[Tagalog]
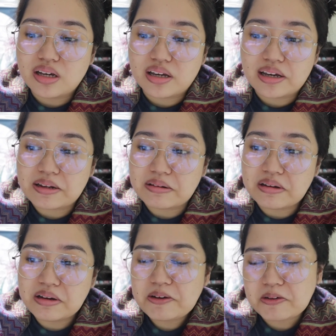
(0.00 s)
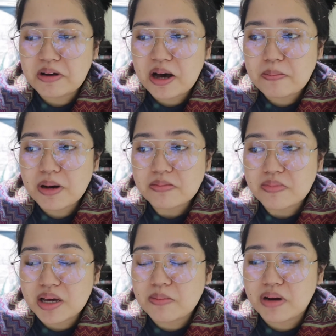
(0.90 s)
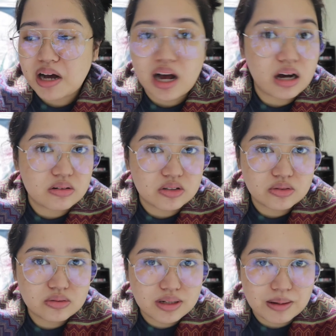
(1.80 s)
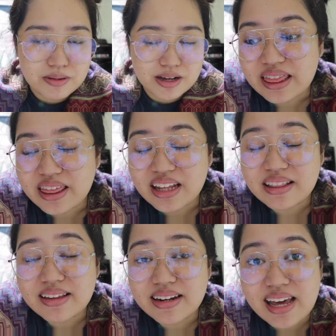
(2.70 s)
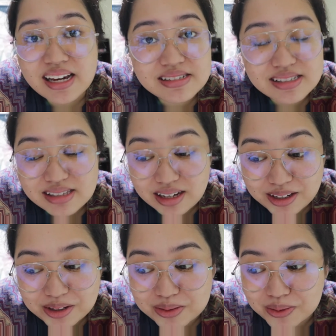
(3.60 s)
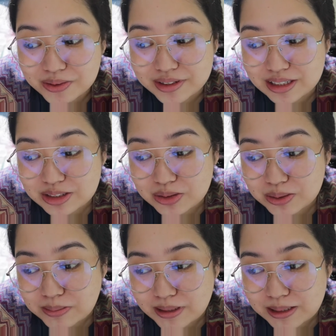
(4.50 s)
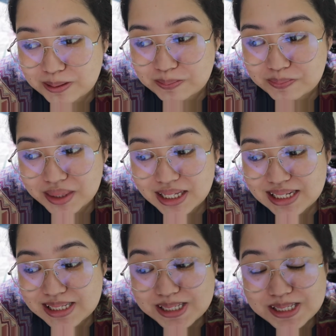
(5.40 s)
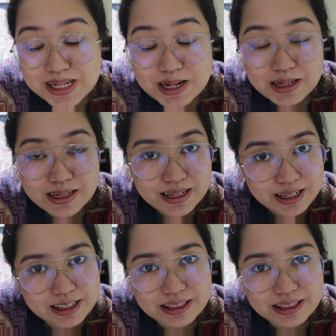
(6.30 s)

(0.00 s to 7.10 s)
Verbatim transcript: And, ayun, nakapag-bake pa nga ako nung gabi. Then, the next day, doon na sobrang sakit